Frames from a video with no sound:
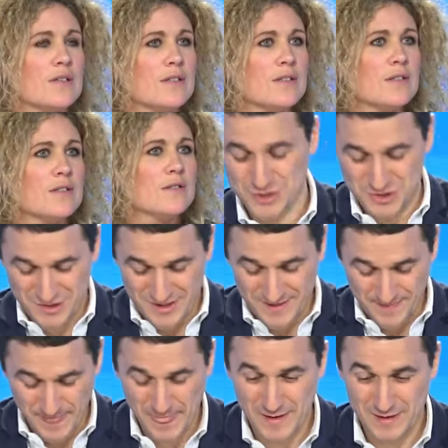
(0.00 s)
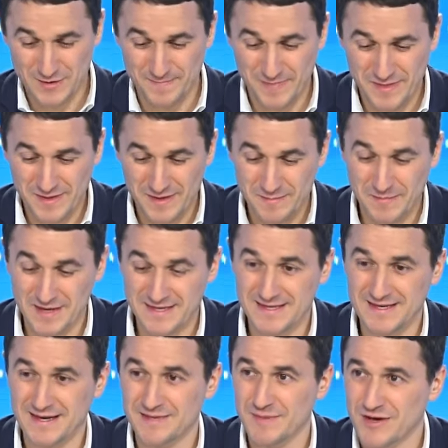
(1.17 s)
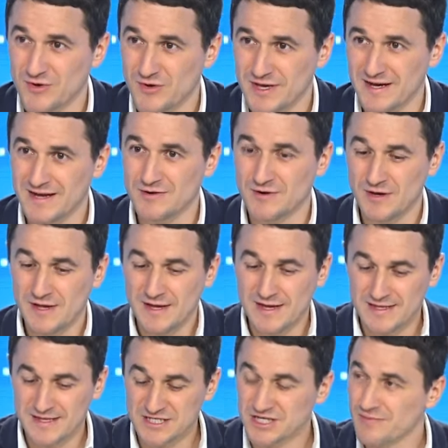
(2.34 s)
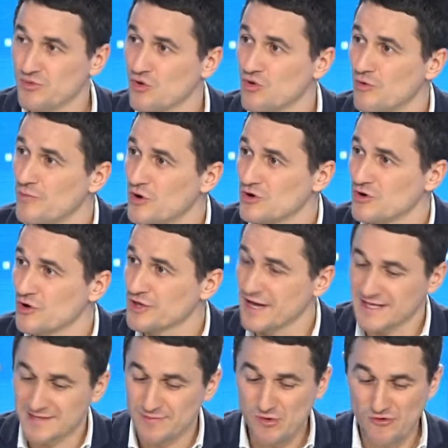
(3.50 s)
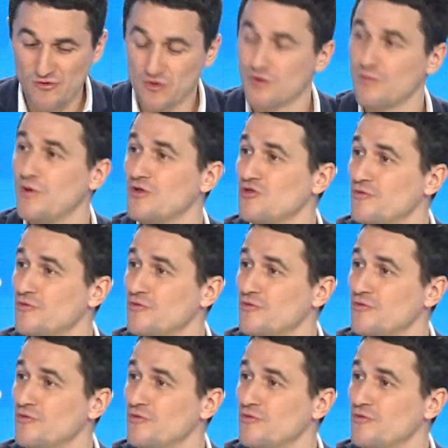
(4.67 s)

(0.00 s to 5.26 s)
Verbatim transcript: Bonjour. Alors, merci de m'accueillir. Alors, déjà, pour comprendre le redressement, il faut comprendre nos